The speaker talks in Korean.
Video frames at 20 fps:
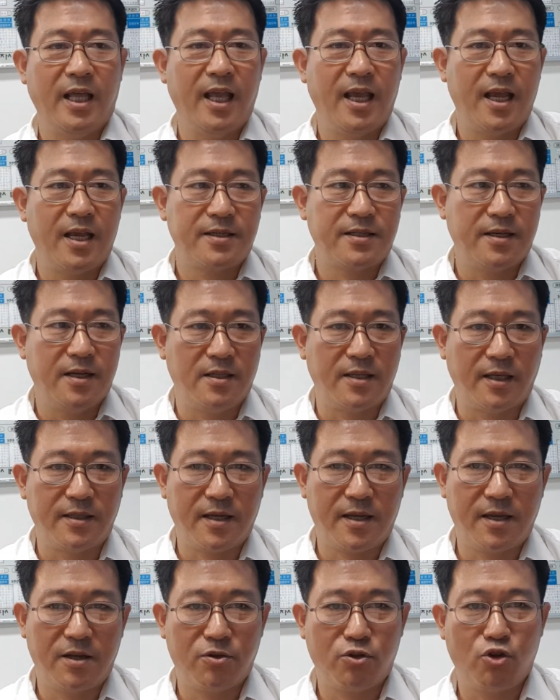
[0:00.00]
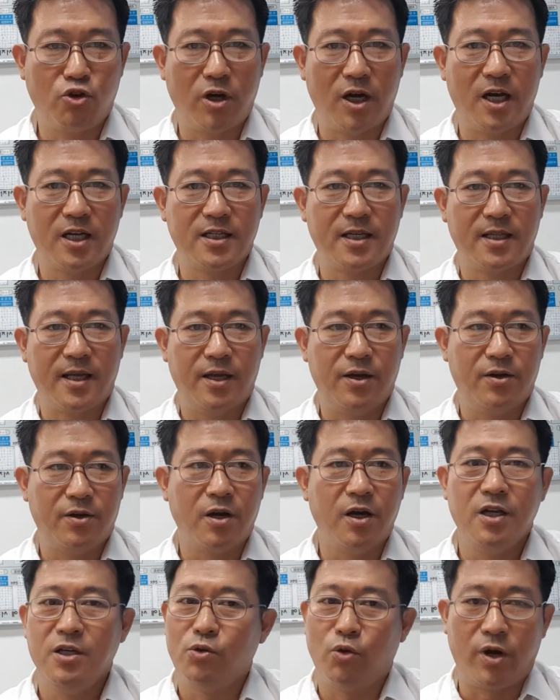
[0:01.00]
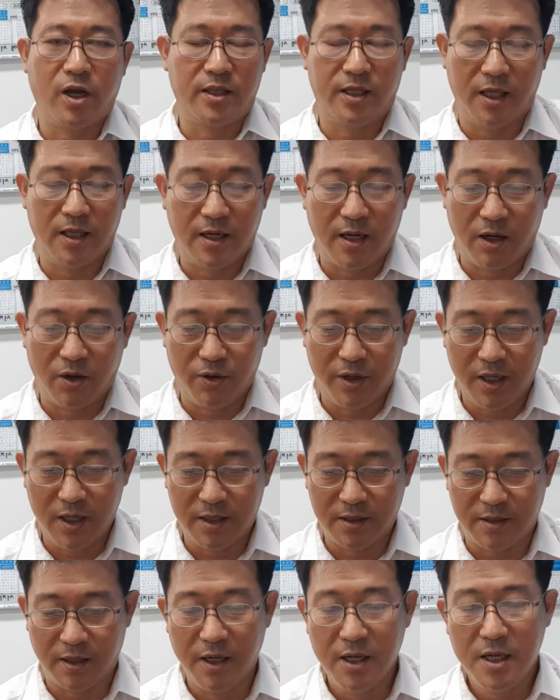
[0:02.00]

4개에서 15개 정도 하잖아요. 거의 노래가 되더라고. 예를 들어서